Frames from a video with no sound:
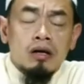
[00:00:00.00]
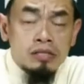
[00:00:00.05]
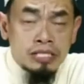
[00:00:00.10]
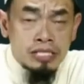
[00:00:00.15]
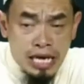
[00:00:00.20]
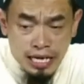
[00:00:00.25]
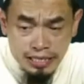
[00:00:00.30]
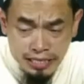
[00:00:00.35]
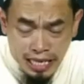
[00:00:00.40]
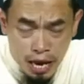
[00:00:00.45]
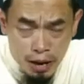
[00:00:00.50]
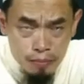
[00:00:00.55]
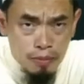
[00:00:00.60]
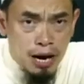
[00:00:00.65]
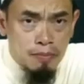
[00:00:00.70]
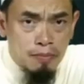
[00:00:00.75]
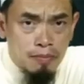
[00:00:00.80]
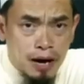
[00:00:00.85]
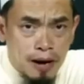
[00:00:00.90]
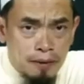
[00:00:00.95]
จะทำ
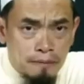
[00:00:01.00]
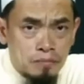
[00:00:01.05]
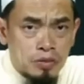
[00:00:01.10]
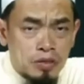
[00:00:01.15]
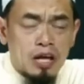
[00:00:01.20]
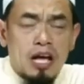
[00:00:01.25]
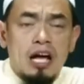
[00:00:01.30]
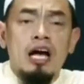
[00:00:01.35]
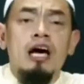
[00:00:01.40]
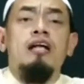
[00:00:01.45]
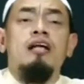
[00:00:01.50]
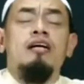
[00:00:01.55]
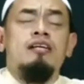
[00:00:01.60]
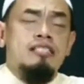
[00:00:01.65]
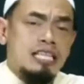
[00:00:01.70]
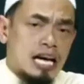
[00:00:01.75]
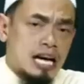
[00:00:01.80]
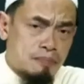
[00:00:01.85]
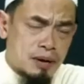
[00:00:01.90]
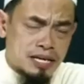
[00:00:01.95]
อามันหรือ
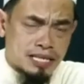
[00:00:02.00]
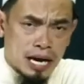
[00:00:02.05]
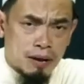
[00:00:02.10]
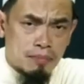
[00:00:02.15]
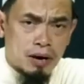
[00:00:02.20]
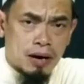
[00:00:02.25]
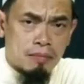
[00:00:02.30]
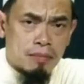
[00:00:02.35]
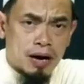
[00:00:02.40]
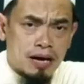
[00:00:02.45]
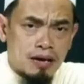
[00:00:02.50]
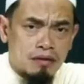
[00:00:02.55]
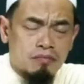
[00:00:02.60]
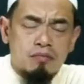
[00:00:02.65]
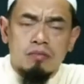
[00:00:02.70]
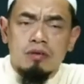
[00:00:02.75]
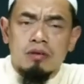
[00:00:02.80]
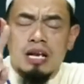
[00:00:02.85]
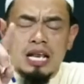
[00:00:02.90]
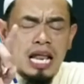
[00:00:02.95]
จะไม่ทำอามัน
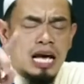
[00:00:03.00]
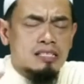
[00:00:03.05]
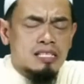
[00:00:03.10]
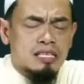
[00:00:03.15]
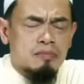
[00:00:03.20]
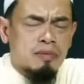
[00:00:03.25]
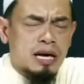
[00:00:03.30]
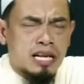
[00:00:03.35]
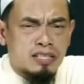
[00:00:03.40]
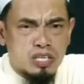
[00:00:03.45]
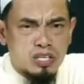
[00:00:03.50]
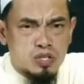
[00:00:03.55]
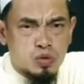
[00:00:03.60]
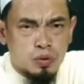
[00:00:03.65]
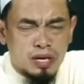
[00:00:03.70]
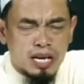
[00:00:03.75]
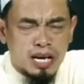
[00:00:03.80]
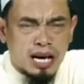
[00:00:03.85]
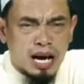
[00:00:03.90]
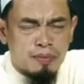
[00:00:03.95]
หลักสำคัญที่สุ
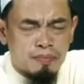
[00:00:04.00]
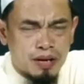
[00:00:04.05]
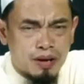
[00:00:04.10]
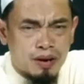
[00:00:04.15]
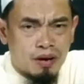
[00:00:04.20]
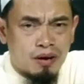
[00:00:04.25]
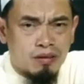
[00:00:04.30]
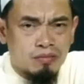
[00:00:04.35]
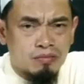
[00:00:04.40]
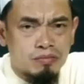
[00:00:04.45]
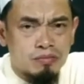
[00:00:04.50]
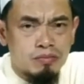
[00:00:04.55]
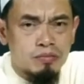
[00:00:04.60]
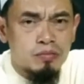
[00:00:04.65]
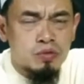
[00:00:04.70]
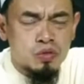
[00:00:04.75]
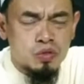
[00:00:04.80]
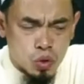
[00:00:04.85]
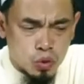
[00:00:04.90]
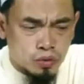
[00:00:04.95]
ดนะครับพี่น้อง
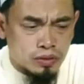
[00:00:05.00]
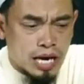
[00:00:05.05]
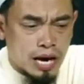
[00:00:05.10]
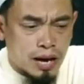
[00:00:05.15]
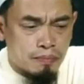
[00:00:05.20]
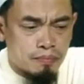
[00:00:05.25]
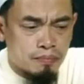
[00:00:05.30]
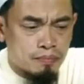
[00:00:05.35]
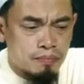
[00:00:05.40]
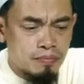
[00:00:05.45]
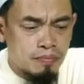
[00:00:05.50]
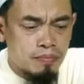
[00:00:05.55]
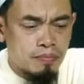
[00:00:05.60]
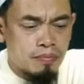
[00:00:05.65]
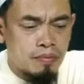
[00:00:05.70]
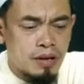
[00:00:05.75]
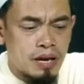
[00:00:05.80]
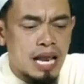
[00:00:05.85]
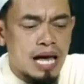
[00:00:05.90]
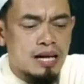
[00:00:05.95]
จง
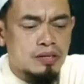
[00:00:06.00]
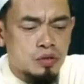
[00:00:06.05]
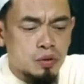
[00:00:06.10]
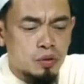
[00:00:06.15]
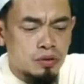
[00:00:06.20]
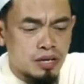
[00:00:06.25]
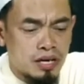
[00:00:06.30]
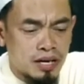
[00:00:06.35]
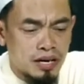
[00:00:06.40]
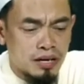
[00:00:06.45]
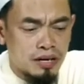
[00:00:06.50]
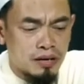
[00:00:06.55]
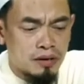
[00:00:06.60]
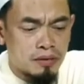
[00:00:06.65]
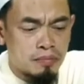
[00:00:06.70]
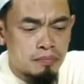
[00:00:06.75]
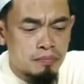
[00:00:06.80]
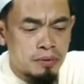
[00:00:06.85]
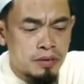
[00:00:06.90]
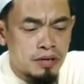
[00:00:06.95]
ทำและจงเดิน
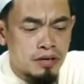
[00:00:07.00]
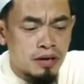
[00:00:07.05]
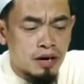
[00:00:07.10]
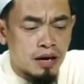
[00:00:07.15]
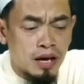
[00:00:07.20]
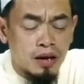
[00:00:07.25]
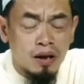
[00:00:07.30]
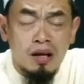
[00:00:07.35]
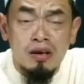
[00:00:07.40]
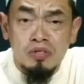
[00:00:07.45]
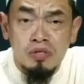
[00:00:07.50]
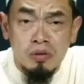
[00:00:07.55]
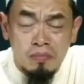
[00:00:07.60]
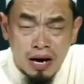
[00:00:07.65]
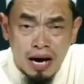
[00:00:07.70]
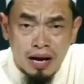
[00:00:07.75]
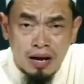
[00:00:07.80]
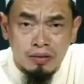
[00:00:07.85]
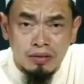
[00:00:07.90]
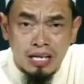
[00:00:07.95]
เพื่ออัลลอฮฺซุบ
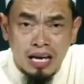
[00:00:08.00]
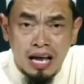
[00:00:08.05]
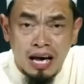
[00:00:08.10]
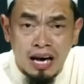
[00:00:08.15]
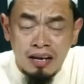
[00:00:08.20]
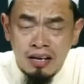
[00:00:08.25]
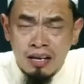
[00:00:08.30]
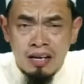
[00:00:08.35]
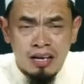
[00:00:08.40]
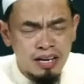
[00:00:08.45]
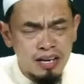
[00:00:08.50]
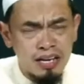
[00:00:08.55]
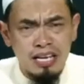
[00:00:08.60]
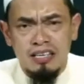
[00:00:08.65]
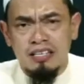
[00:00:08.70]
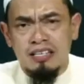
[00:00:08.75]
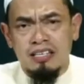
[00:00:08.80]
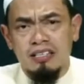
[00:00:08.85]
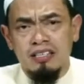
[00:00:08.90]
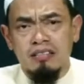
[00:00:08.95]
ฮานะฮูวะตะอาลานี่
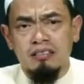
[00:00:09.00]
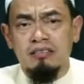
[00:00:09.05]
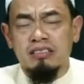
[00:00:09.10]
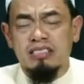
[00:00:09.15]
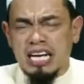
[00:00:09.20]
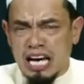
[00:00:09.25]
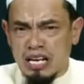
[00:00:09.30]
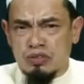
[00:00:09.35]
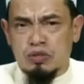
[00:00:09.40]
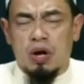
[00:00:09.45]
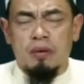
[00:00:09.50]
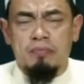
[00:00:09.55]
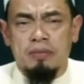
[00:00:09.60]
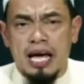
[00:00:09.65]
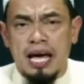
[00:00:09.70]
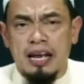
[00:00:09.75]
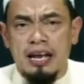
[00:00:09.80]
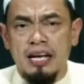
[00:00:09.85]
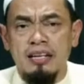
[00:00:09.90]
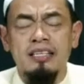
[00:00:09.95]
คือการตอบแท
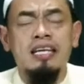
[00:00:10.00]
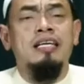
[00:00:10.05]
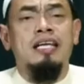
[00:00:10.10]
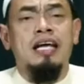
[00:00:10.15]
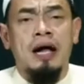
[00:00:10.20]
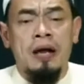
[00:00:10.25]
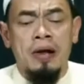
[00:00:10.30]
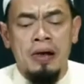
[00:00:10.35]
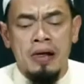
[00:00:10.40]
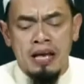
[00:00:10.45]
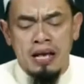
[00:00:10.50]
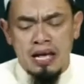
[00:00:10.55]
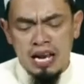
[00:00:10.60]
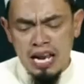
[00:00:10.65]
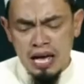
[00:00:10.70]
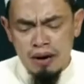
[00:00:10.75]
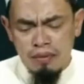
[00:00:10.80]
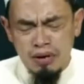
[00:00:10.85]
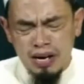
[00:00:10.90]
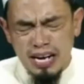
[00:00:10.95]
นอันยิ่งใหญ่
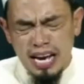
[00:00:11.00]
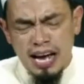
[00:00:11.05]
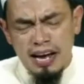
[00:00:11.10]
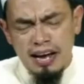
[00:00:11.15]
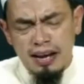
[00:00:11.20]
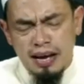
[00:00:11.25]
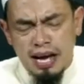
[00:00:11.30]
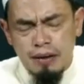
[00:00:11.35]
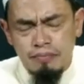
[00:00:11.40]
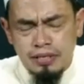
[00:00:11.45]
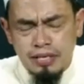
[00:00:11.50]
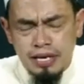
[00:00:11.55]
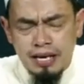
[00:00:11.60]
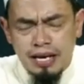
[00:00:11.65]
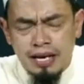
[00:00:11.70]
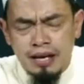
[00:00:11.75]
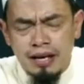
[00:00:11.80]
และเมื่อใดนะครับที่